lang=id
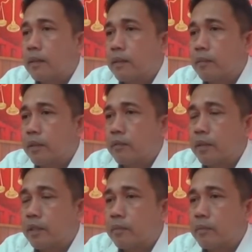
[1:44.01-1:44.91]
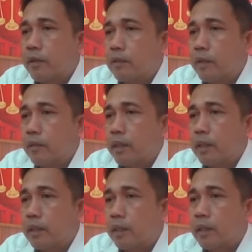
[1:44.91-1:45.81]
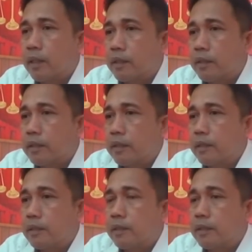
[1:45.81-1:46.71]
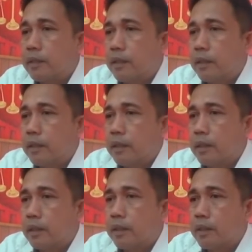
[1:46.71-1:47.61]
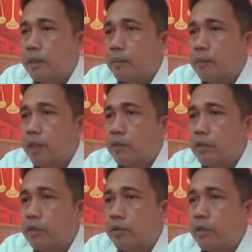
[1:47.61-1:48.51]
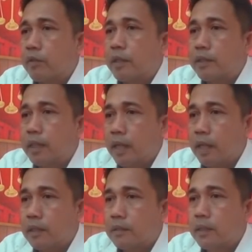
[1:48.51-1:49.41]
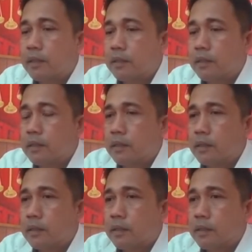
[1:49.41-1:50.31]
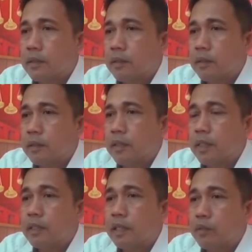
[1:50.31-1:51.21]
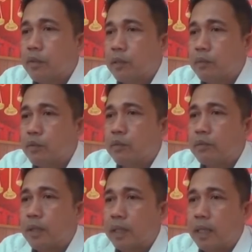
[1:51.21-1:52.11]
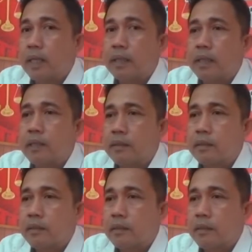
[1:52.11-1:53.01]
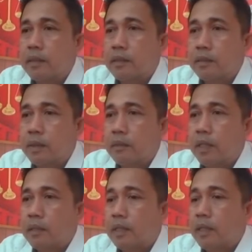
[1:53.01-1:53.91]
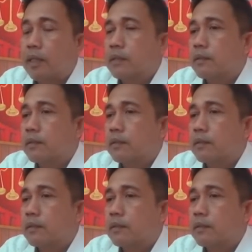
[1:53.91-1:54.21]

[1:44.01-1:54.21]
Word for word: Dan perlu digarisbawahi bahwa karena ini uh, pengadunya seorang wanita dan yang diadukan pun perkara yang tidak seperti biasa